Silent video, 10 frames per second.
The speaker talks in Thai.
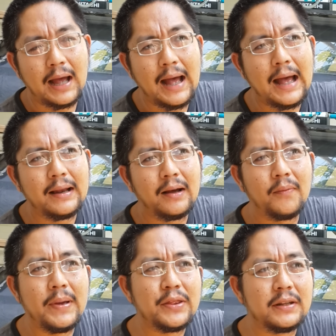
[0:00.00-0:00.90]
ทาแล้ว
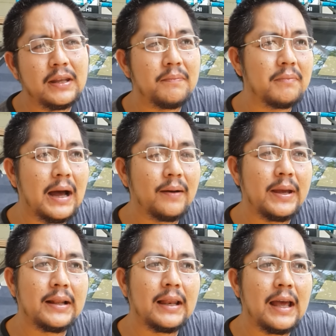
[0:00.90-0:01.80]
ก็เป็นสนิมบ้าง
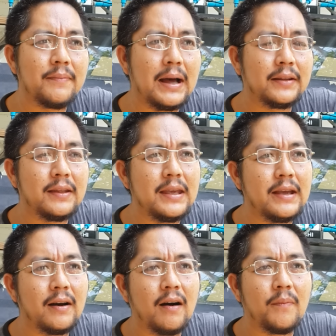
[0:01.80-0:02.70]
เป็นอะไรบ้างสี
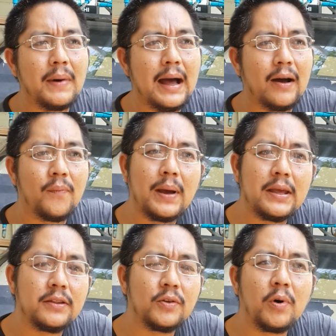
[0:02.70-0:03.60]
ก็ออกมาก็ไม่
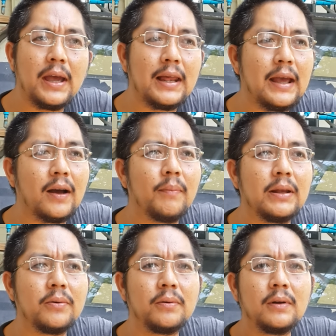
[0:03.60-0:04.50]
สวยอะไรก็
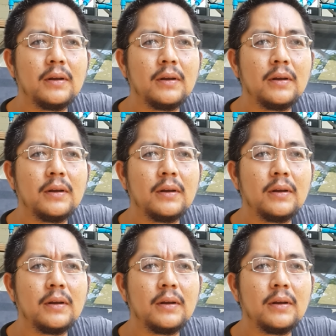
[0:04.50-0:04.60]
ไม่รู้